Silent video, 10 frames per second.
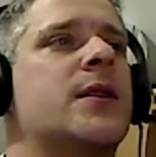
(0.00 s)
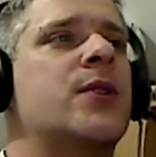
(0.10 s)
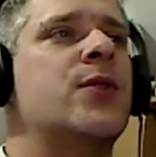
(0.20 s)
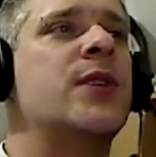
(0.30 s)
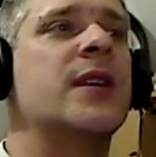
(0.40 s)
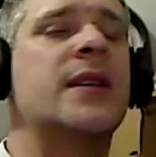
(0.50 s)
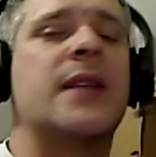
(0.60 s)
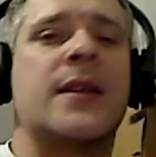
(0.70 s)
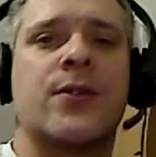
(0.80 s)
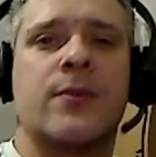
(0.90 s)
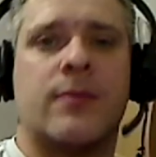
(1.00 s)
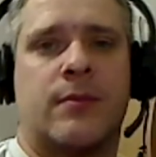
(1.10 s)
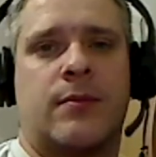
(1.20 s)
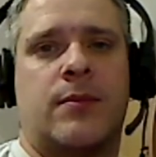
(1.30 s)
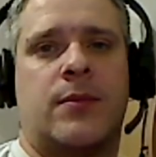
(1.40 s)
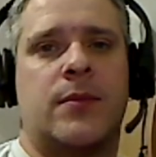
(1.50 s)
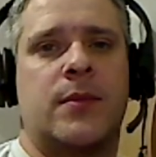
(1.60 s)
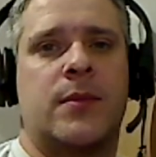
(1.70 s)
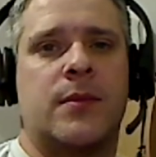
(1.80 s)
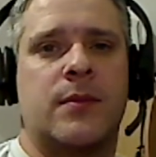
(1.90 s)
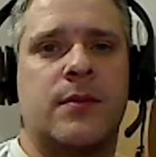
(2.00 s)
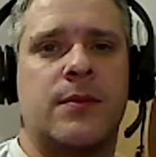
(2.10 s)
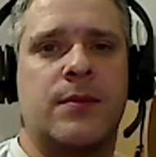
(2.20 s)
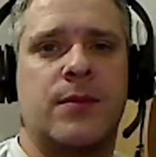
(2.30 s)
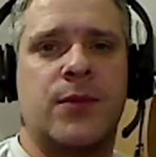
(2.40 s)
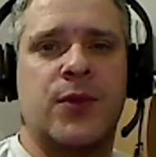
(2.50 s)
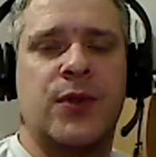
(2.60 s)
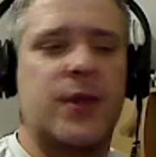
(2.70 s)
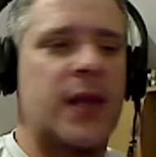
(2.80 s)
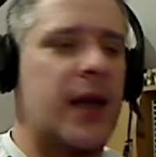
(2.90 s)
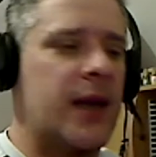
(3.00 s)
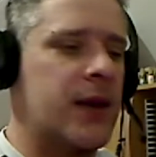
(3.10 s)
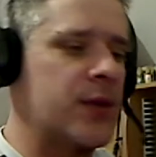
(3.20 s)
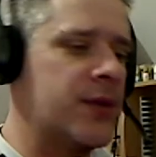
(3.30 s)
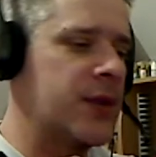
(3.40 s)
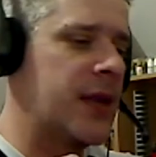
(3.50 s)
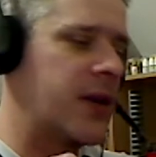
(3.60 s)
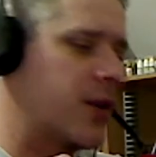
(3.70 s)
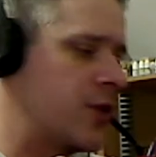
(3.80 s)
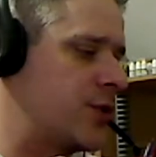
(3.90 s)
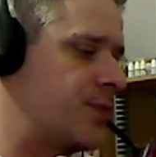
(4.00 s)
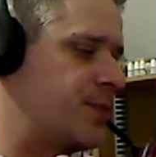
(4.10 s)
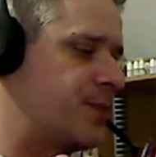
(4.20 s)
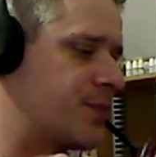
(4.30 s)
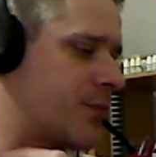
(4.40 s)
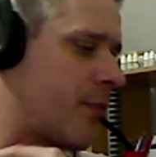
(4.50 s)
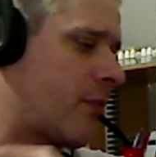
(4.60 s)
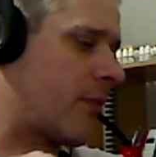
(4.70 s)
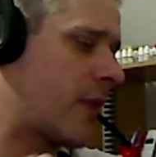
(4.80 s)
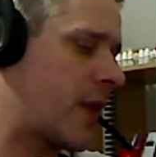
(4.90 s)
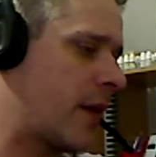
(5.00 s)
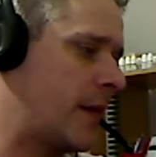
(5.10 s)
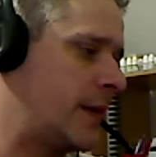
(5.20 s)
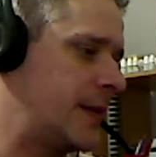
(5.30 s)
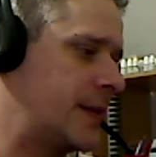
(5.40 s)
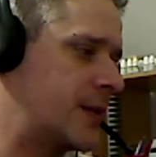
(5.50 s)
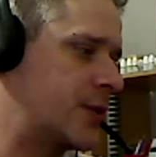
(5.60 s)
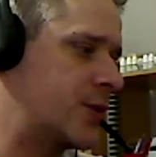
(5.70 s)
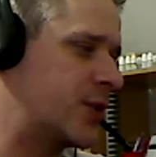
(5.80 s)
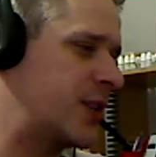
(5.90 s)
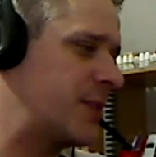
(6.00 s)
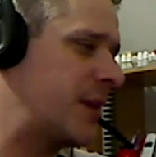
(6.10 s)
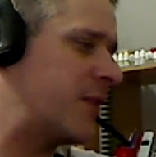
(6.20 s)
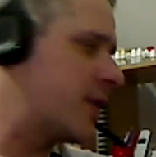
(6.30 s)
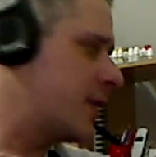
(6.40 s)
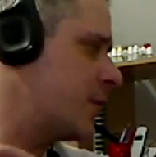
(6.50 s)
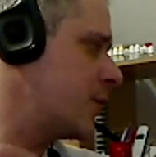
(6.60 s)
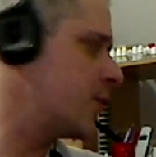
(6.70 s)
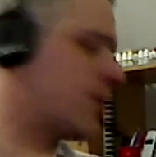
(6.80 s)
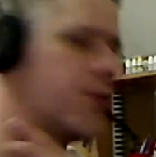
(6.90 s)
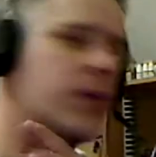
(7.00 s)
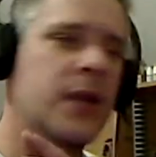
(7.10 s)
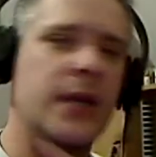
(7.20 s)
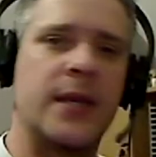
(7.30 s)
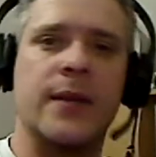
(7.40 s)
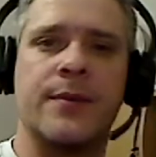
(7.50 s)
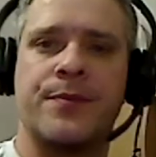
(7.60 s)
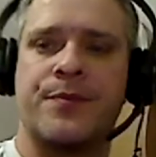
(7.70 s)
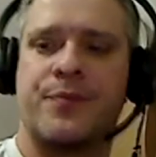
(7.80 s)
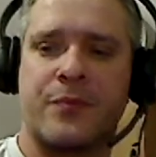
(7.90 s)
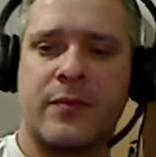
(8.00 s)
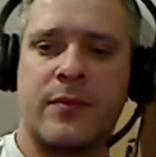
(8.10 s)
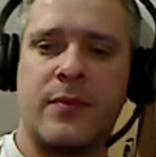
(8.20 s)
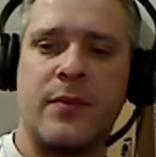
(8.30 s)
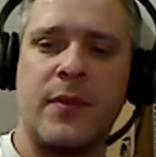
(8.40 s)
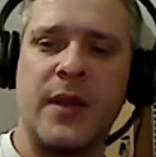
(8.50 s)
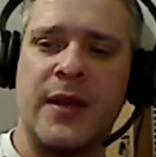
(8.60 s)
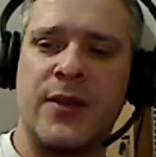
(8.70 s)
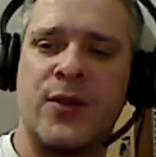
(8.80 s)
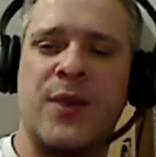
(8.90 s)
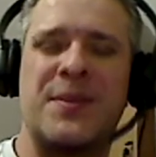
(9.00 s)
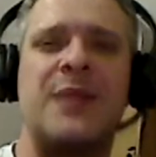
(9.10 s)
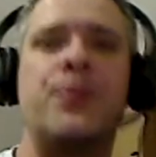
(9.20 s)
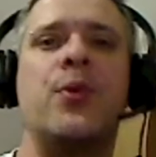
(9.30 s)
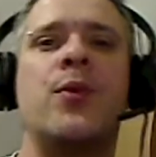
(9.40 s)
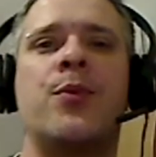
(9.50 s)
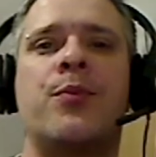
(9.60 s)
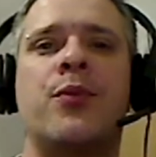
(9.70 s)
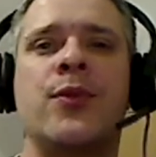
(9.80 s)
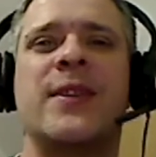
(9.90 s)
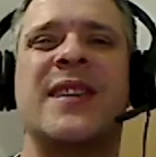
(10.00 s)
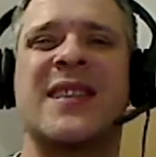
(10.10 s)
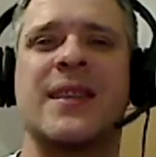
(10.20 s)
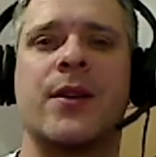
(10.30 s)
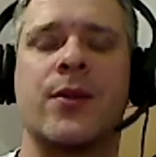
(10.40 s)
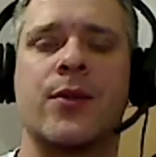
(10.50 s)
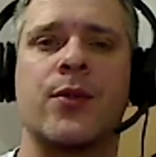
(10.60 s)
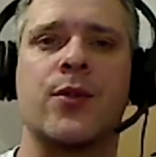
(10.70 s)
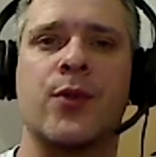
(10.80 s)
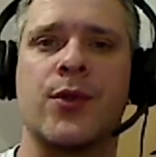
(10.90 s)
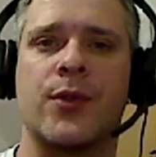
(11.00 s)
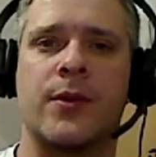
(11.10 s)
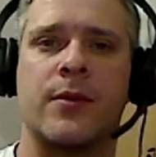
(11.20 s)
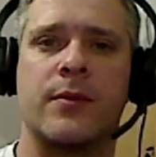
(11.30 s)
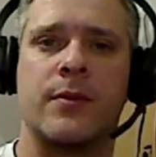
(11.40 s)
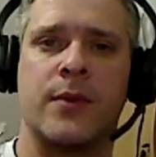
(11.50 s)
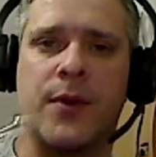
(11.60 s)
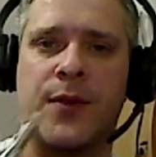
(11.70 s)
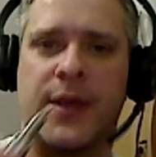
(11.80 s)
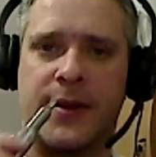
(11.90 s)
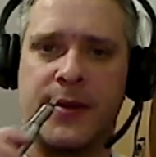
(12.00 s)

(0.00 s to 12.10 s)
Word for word: une irritation au niveau de la, au niveau de la gorge. Euh, que j'ai pas forcément sur tous les liquides. Ils sont un petit peu plus irritants que d'autres, en fait.